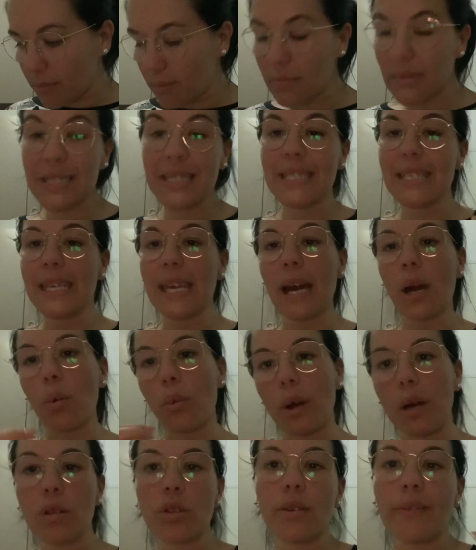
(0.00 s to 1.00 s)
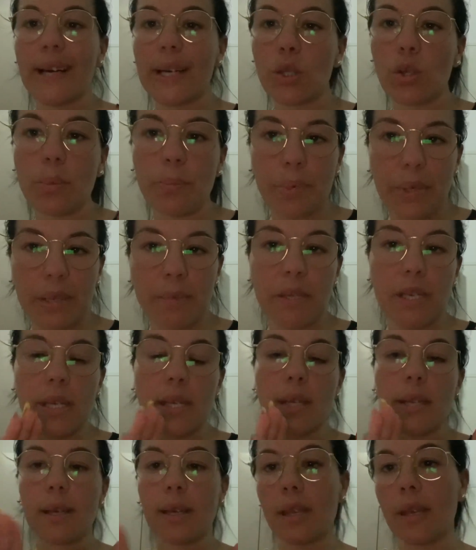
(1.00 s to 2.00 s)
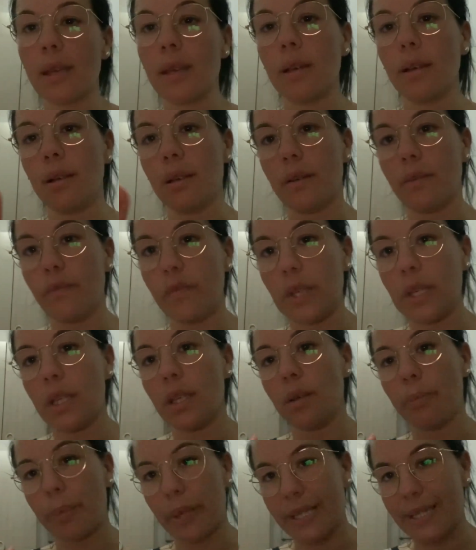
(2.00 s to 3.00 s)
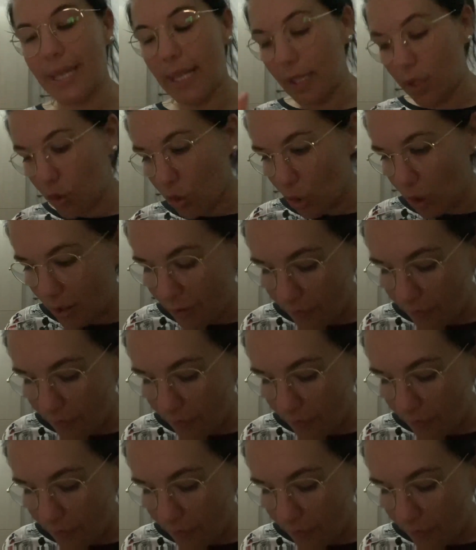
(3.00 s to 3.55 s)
sia quando vado in premiere che eh, vi presento il